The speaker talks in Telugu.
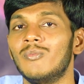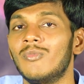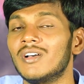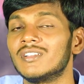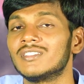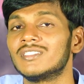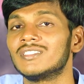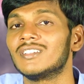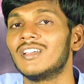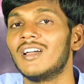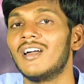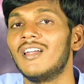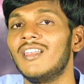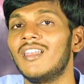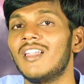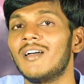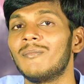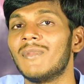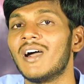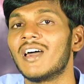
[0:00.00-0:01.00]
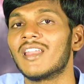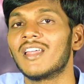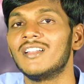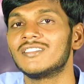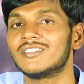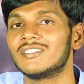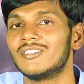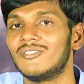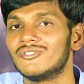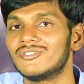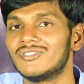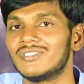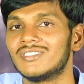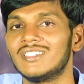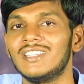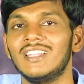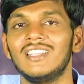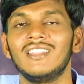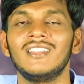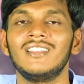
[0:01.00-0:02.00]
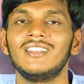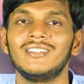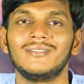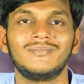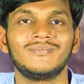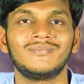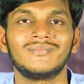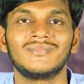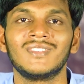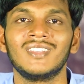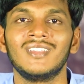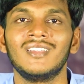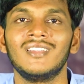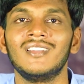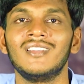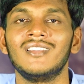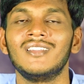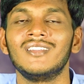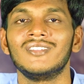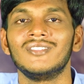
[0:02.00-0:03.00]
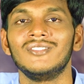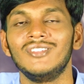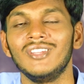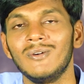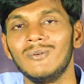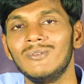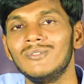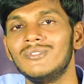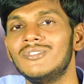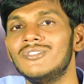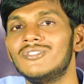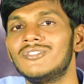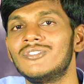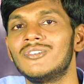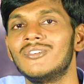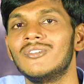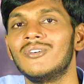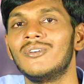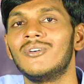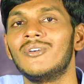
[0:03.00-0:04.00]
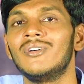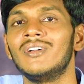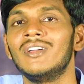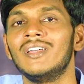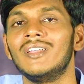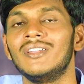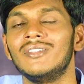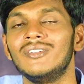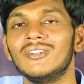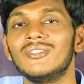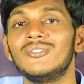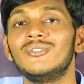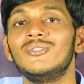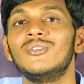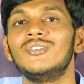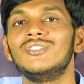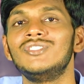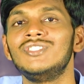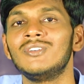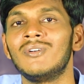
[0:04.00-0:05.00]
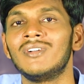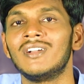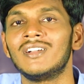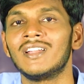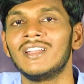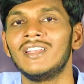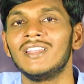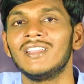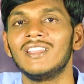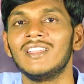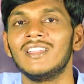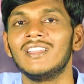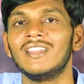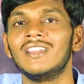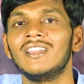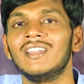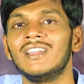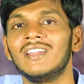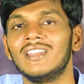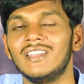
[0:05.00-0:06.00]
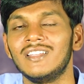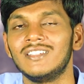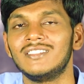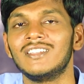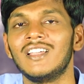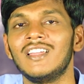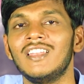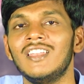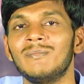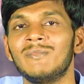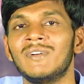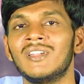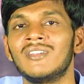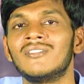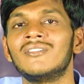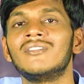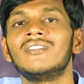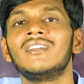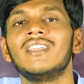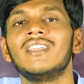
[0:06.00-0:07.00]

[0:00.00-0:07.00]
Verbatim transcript: మోసగాళ్ళ మారాల్సిన అవసరం లేదండి దేవుని దృష్టిలో నిర్దోషిగా ఉండటానికి నిజాన్ని మనం